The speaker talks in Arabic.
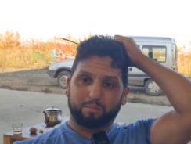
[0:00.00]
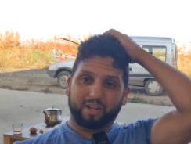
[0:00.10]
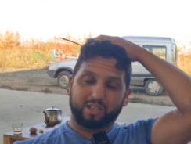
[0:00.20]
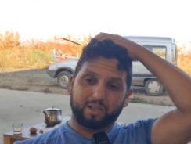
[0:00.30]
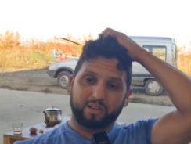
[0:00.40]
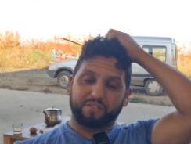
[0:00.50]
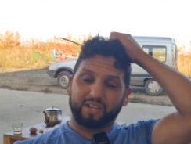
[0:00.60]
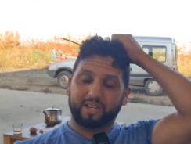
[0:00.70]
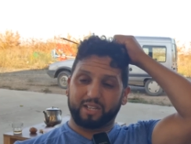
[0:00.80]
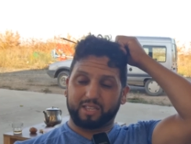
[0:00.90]
بعد
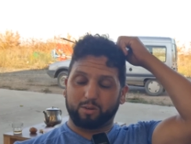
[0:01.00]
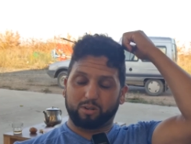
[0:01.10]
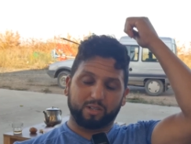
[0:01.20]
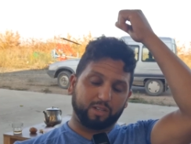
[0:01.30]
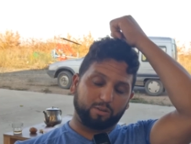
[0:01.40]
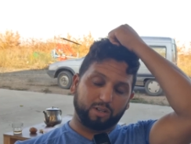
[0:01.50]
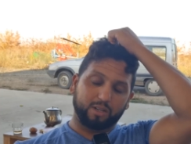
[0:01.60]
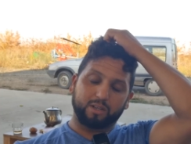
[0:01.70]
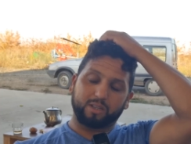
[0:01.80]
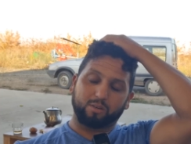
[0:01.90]
الفينكات ديال
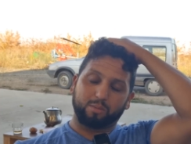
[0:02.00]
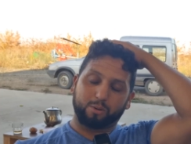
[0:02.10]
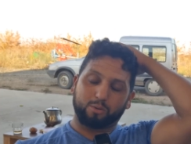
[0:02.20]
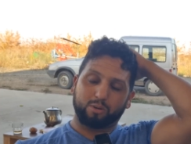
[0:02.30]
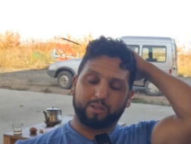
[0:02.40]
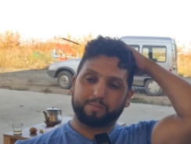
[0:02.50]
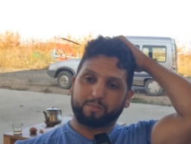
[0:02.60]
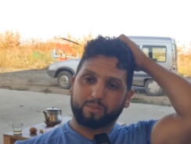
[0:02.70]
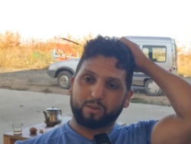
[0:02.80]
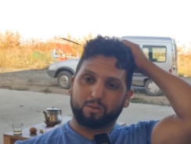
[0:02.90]
ديال ديال البروكولي
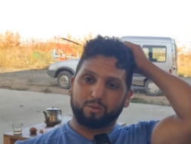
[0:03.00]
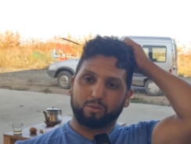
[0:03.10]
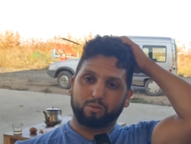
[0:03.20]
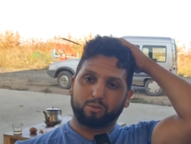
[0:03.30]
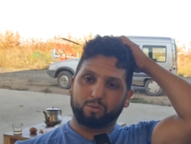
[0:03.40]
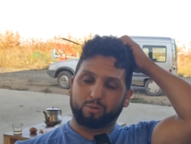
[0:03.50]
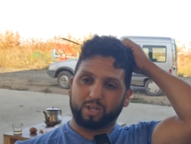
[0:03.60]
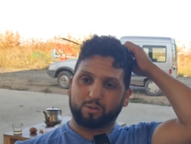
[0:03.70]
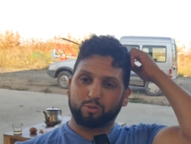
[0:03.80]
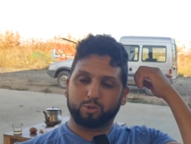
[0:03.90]

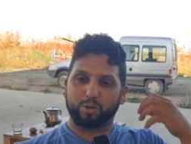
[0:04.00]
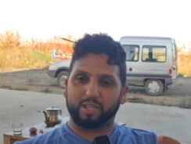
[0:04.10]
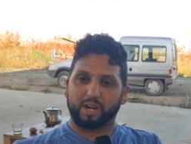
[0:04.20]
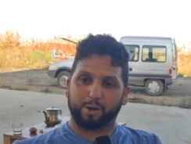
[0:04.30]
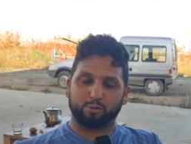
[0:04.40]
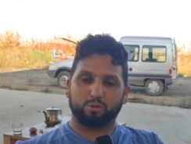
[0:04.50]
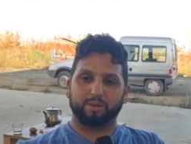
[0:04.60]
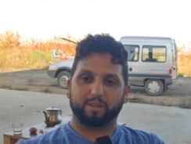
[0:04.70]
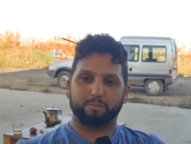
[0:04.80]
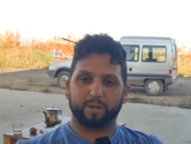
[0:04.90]
وكتكون شويه ديال
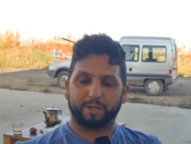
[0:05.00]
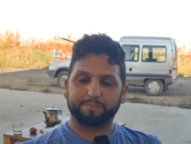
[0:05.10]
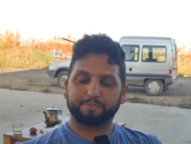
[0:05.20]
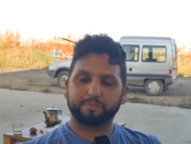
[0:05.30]
الرطوبه تمايا